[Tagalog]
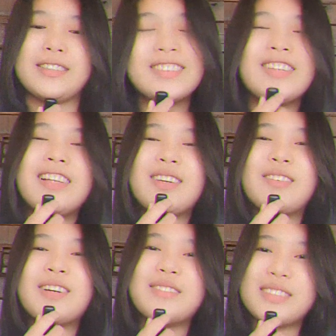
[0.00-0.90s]
gusto ko
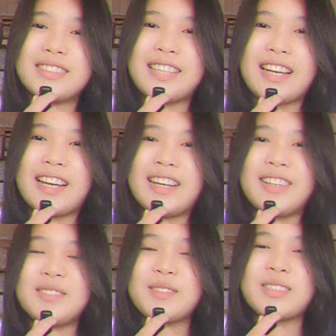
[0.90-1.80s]
lang mga musta.
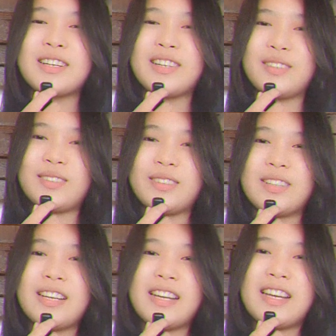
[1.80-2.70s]
Kumusta kayo?
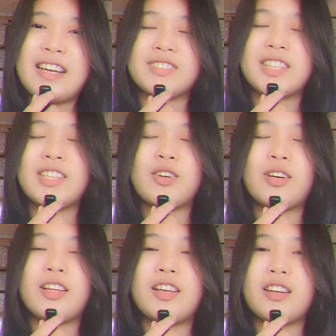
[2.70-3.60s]
Sana
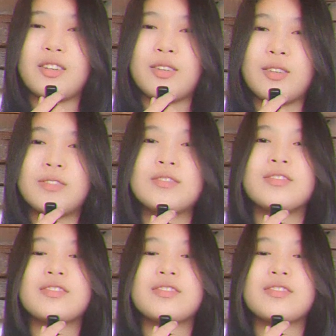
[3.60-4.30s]
okay lang kayo.